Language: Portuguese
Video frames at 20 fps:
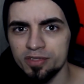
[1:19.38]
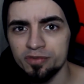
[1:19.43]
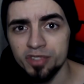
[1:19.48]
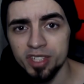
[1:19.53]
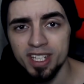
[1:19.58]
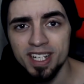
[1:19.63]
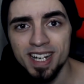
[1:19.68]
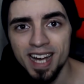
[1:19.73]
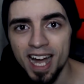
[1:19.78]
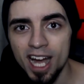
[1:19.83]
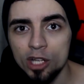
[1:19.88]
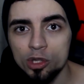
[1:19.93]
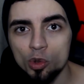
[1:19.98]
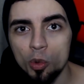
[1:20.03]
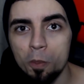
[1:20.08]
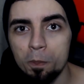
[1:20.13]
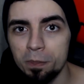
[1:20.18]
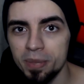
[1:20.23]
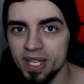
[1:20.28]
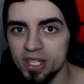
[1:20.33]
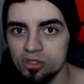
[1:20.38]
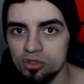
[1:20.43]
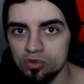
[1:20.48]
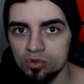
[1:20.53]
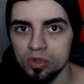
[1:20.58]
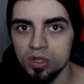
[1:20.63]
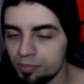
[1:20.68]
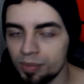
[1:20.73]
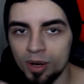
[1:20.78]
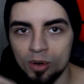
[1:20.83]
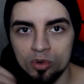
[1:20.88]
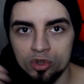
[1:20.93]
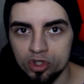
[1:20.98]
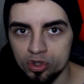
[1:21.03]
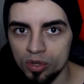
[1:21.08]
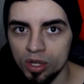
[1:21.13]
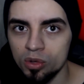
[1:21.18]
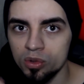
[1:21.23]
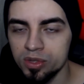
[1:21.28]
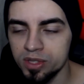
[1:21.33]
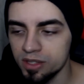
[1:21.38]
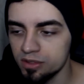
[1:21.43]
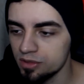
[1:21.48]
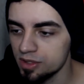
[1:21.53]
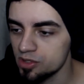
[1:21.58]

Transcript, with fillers: ficar no peso, para continuar lutando